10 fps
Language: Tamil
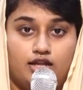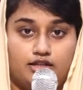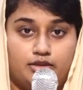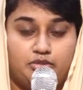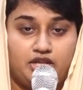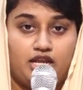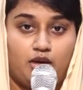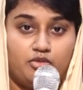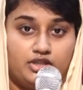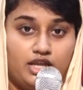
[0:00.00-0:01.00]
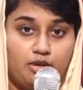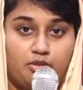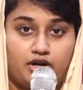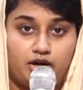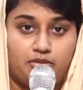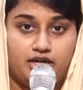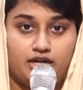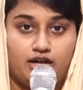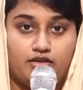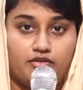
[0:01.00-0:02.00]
இந்த மிரியாம் வந்து என்ன பண்ணுற அப்படின்னா